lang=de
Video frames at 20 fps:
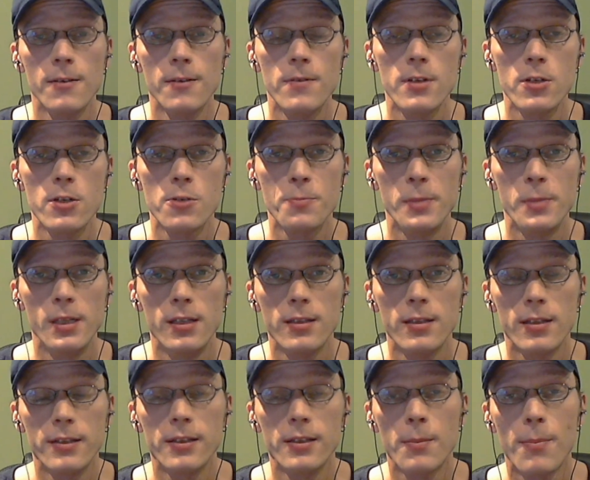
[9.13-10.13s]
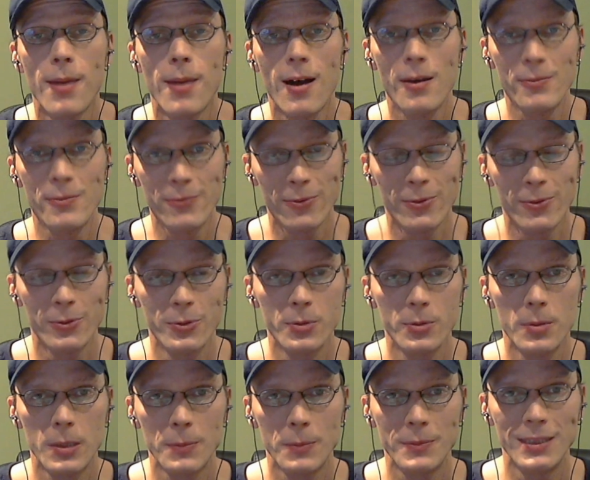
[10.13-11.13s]
wie spiele ich an der Panflöte
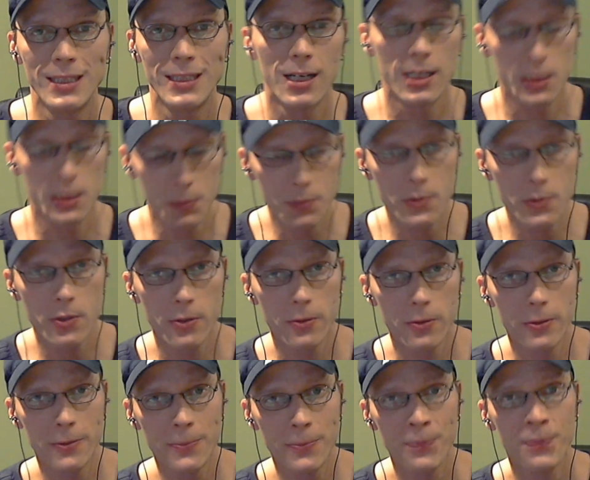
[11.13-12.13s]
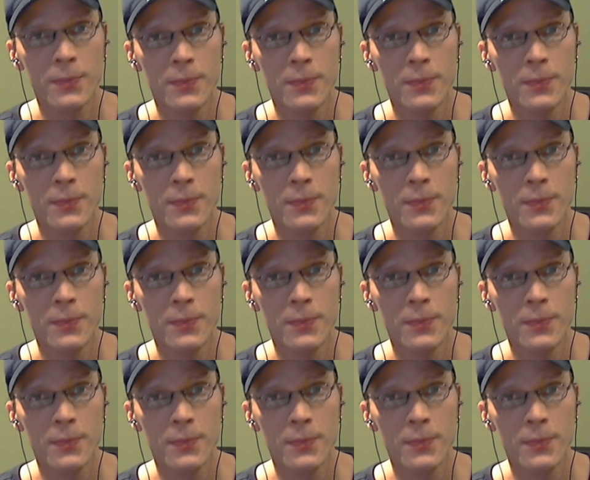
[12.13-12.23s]
überhaupt die halben Töne?